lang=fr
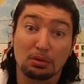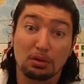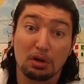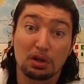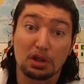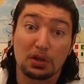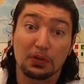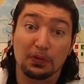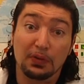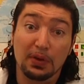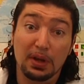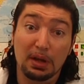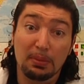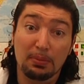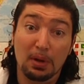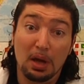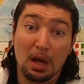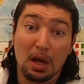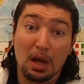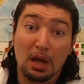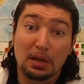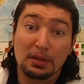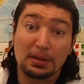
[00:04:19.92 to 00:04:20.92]
dans ce film,
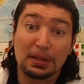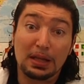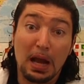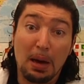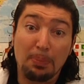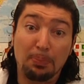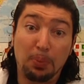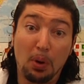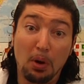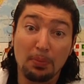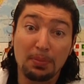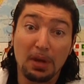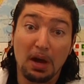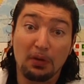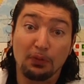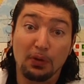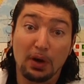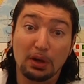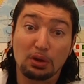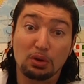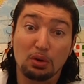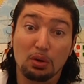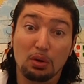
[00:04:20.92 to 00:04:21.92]
c'est la première
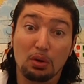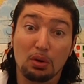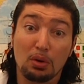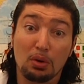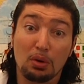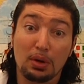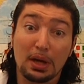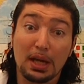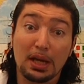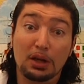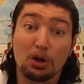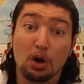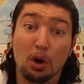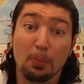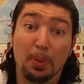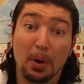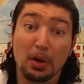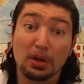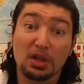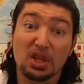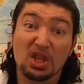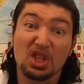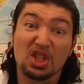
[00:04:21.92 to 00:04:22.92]
fois que les
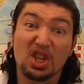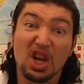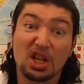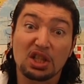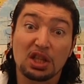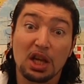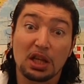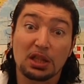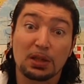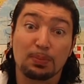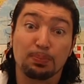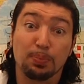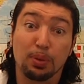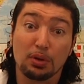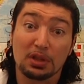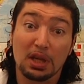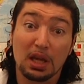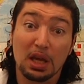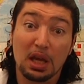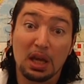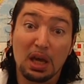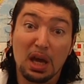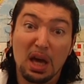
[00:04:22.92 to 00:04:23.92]
cow-boys cherchent à se
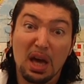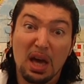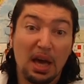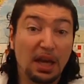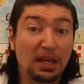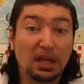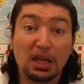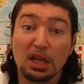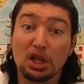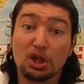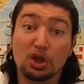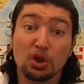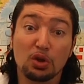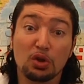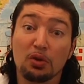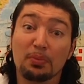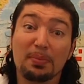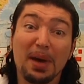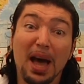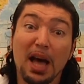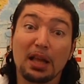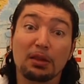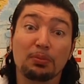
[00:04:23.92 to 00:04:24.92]
poser et qu'ils en
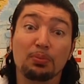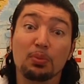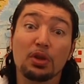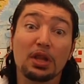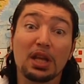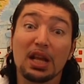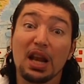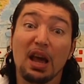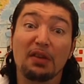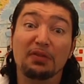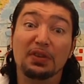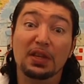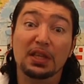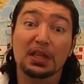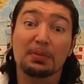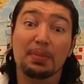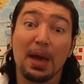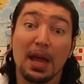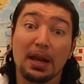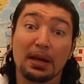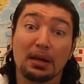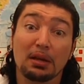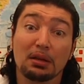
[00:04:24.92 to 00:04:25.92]
ont marre de mener la vie qu'ils
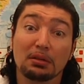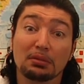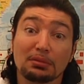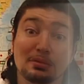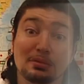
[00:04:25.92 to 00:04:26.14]
mènent.